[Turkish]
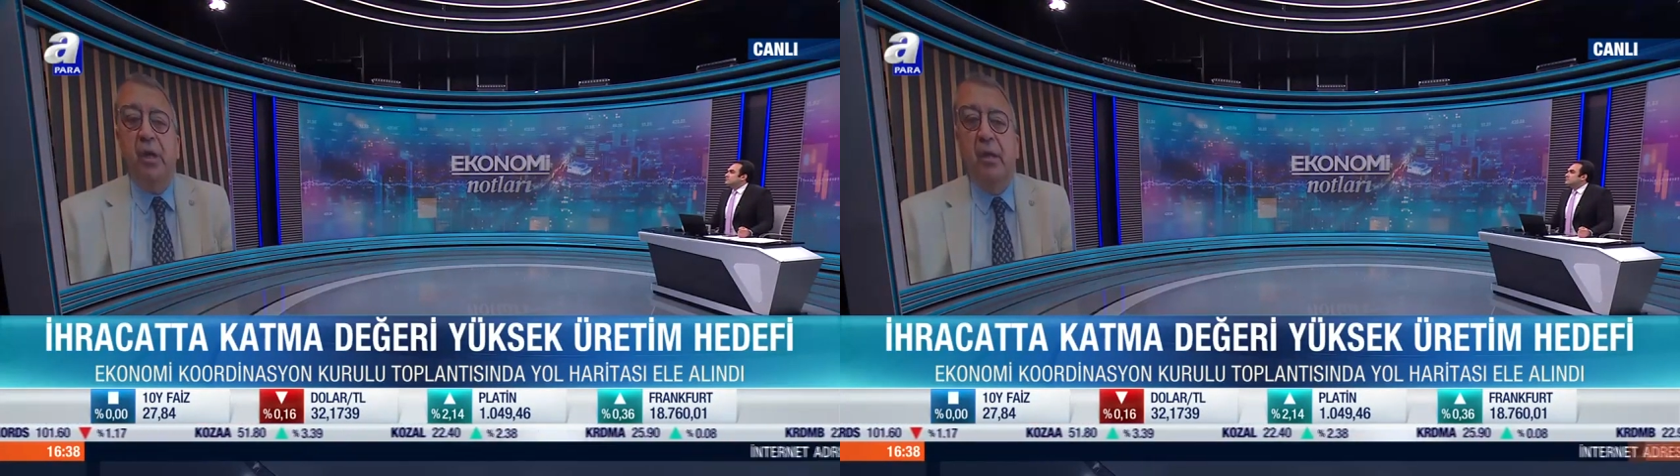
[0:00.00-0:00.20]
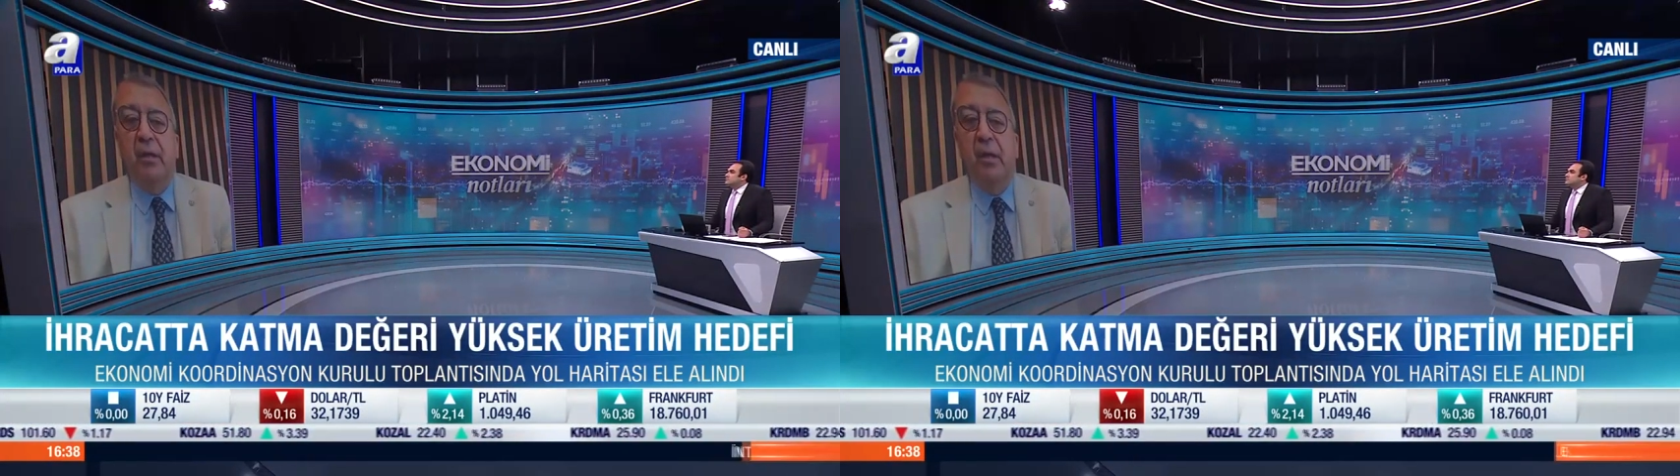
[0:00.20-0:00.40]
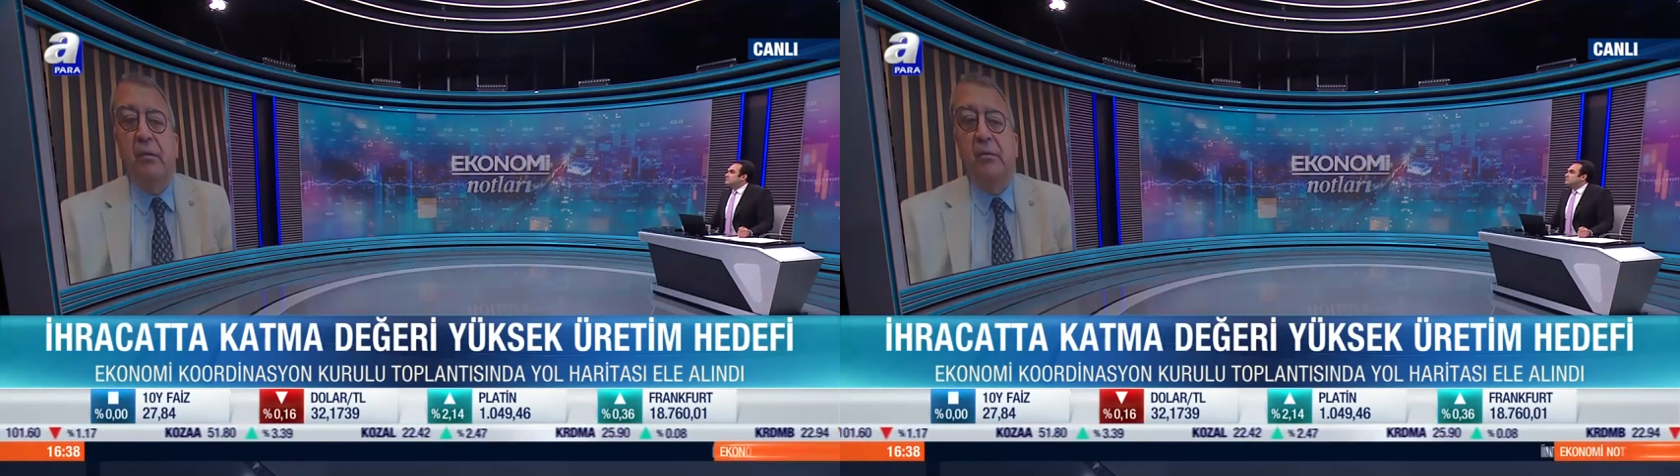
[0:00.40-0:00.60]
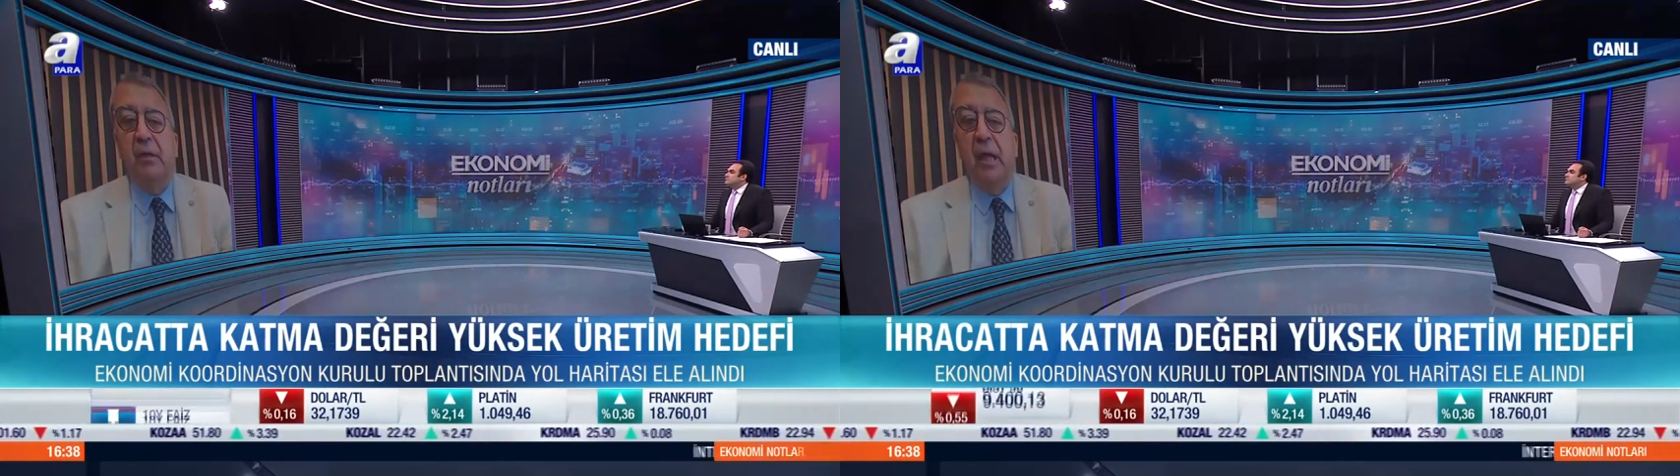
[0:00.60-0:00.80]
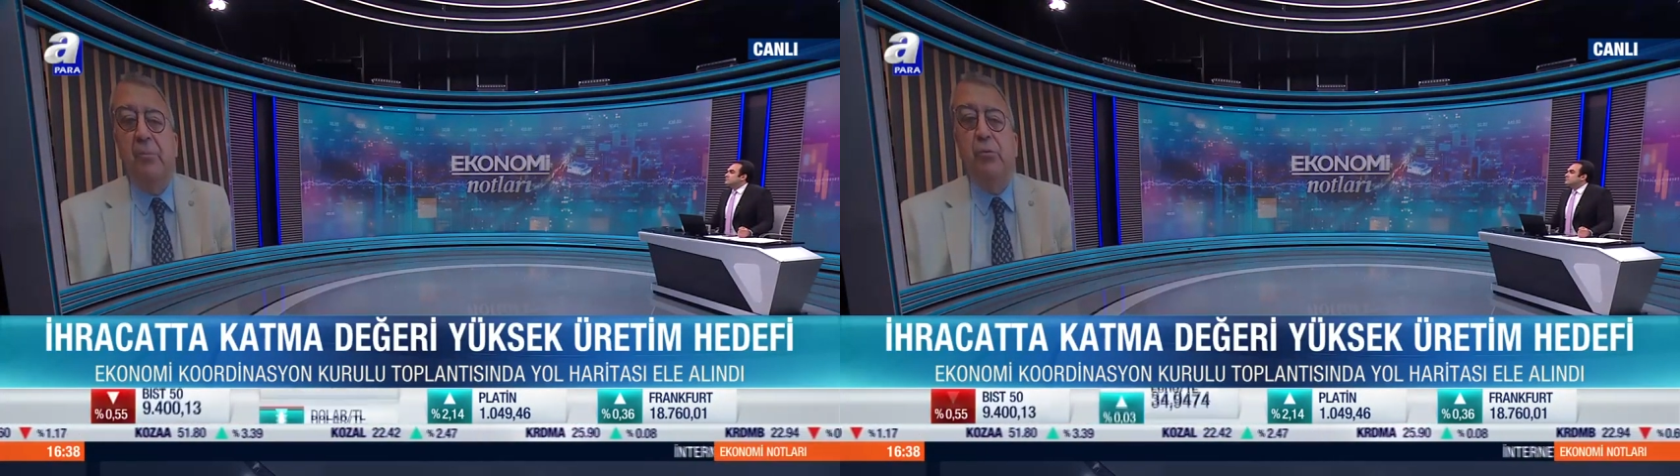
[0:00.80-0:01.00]
kadar
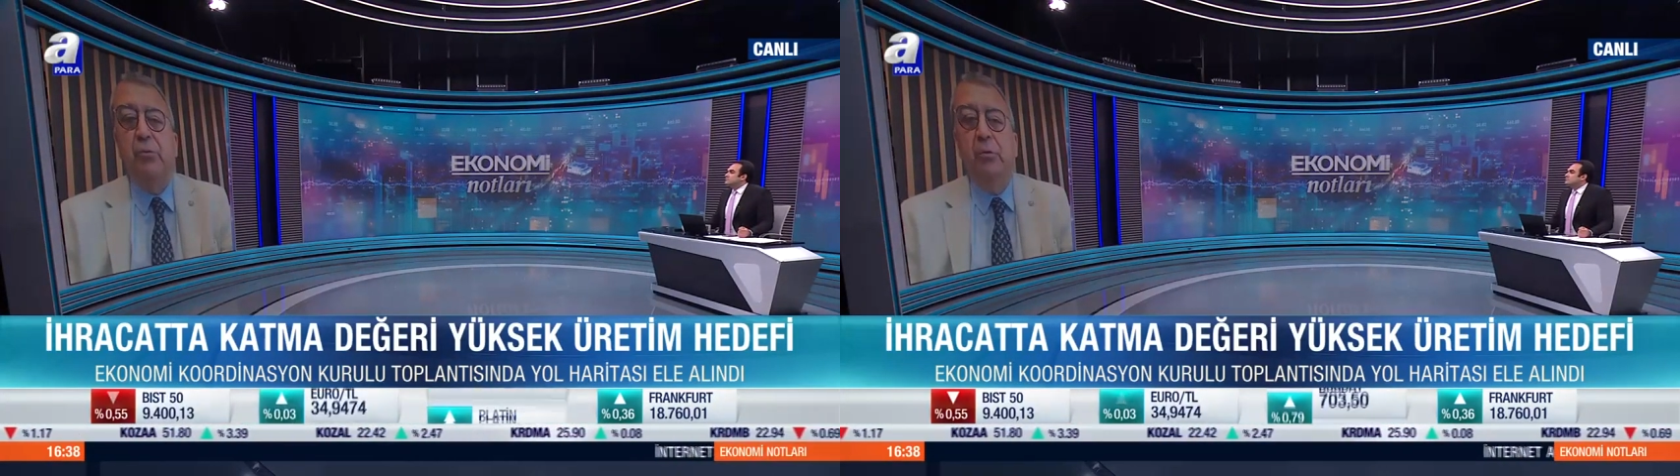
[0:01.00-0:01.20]
hep e,